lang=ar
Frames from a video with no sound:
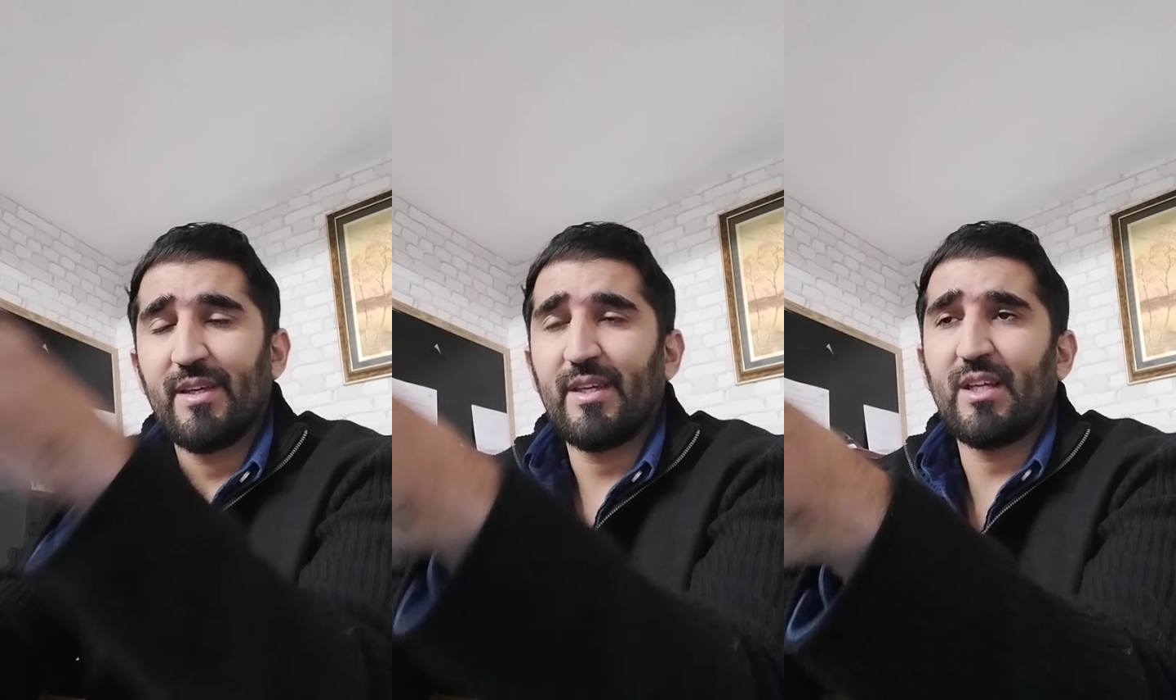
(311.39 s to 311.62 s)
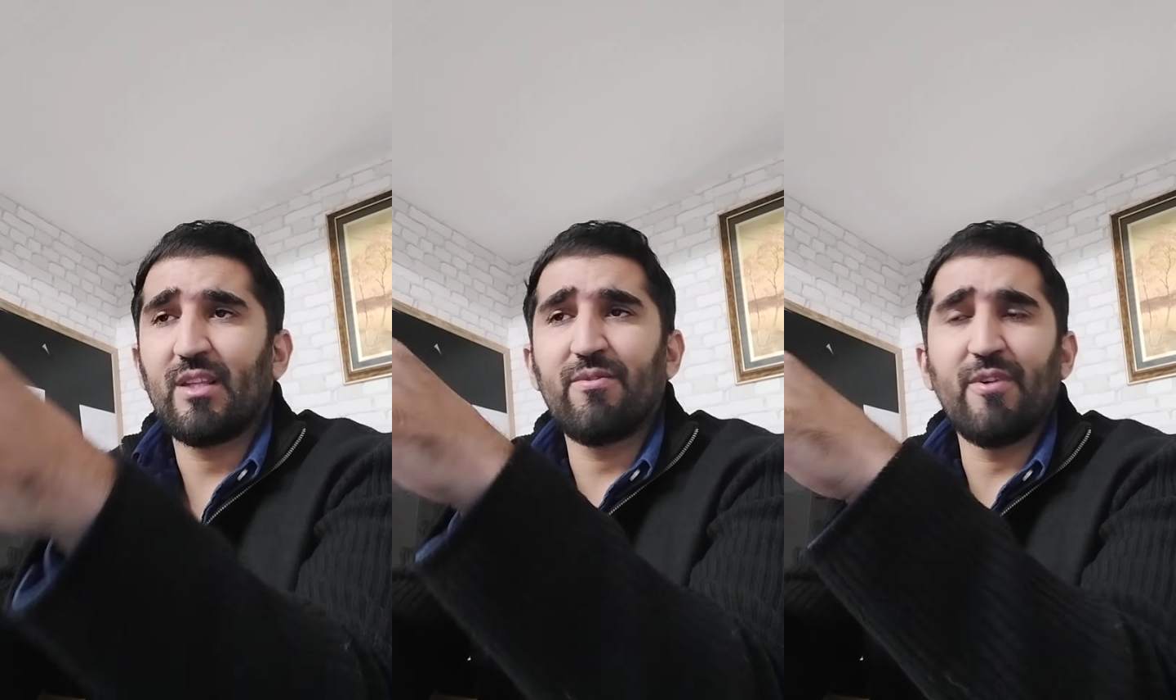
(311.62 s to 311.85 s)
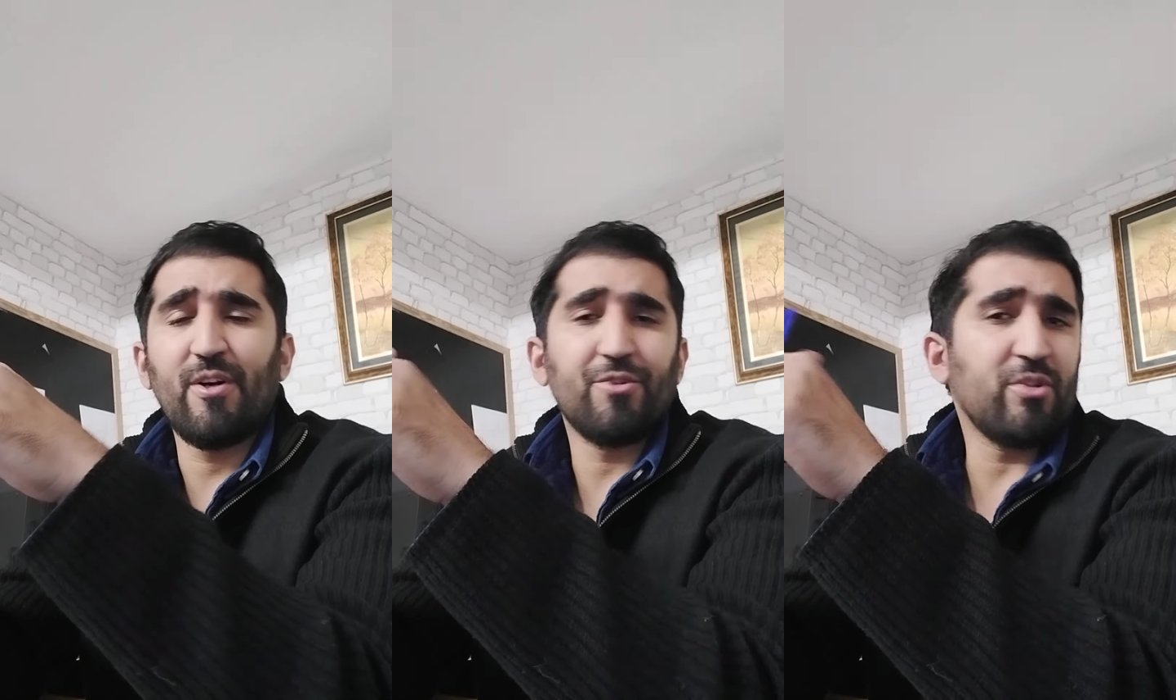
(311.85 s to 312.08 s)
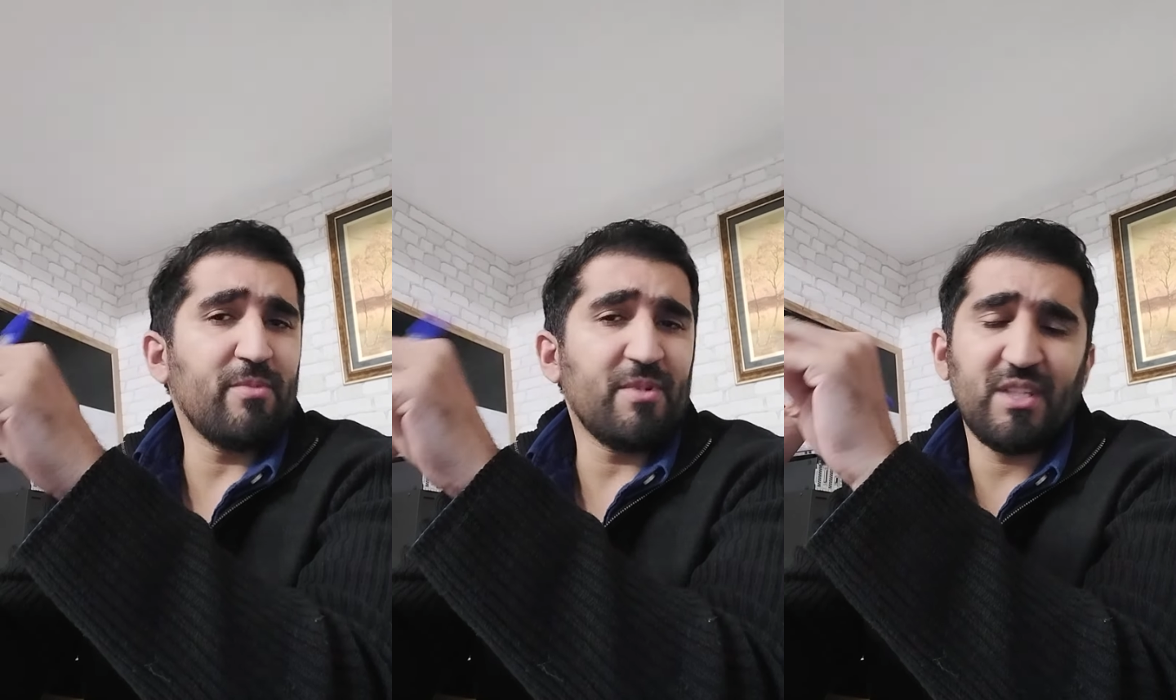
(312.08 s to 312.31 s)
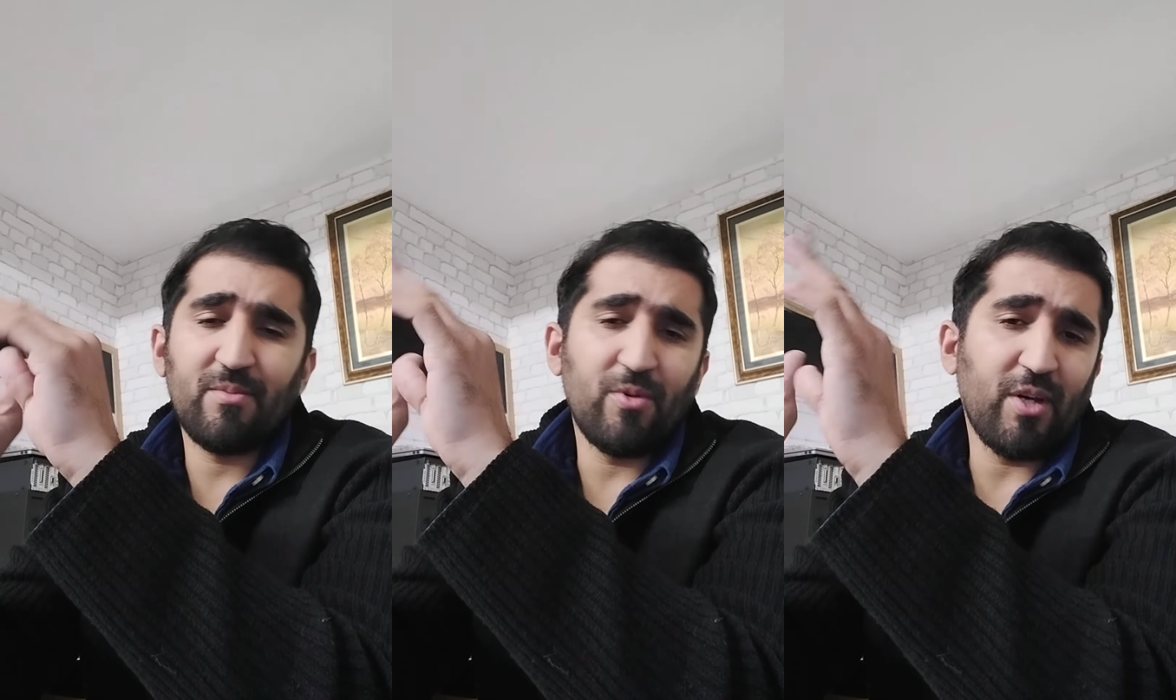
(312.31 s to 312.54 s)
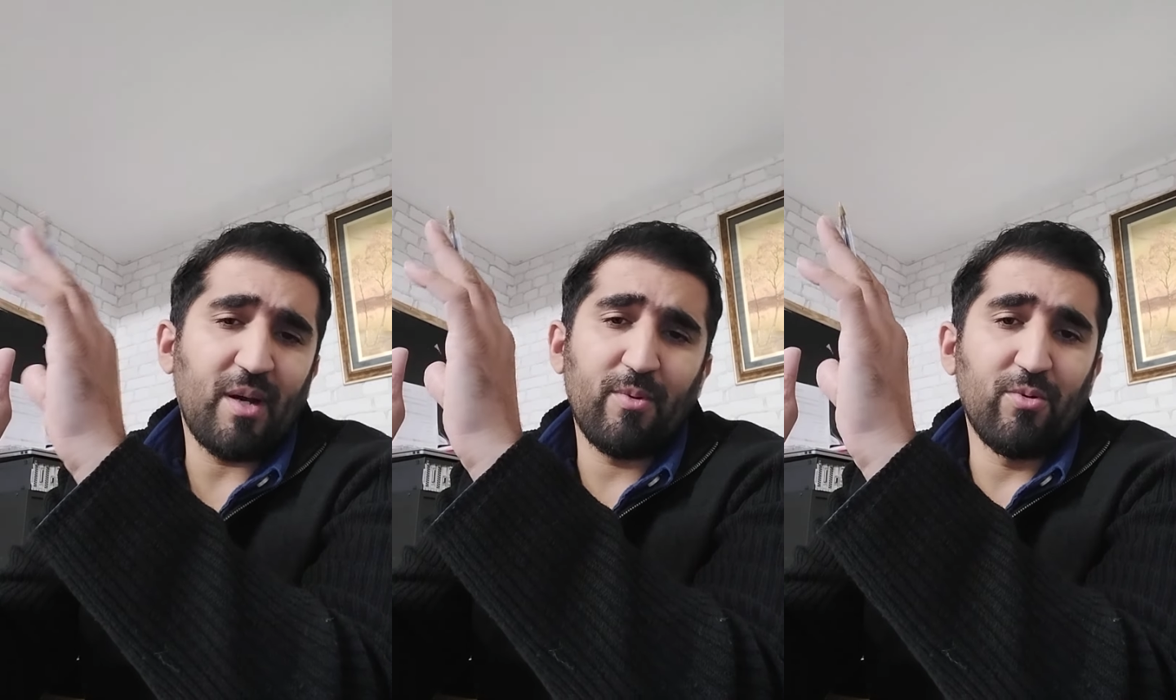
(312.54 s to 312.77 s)
كتدفع
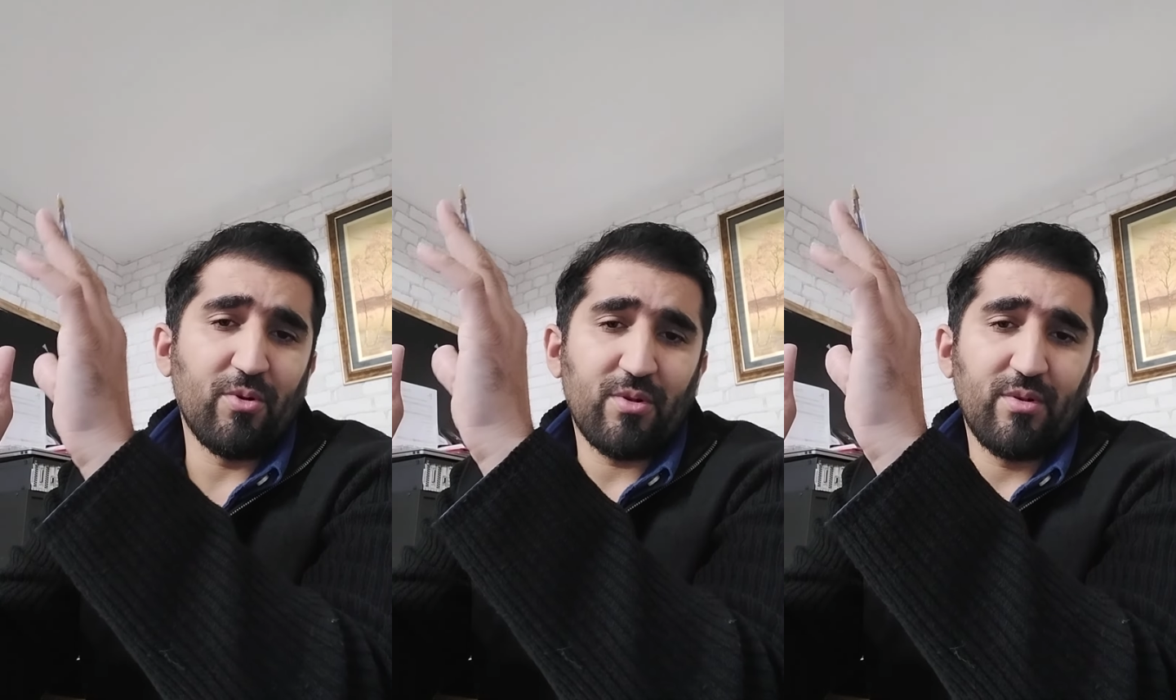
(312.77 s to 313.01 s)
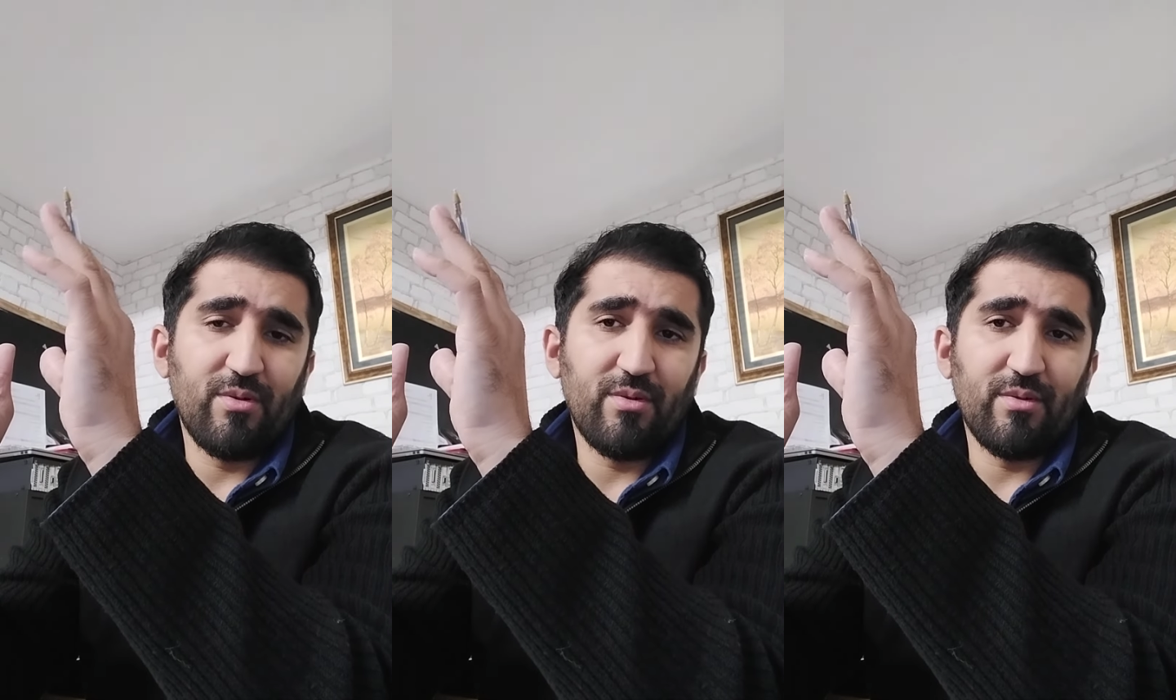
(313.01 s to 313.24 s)
اوتوماتيكمون يقبلوك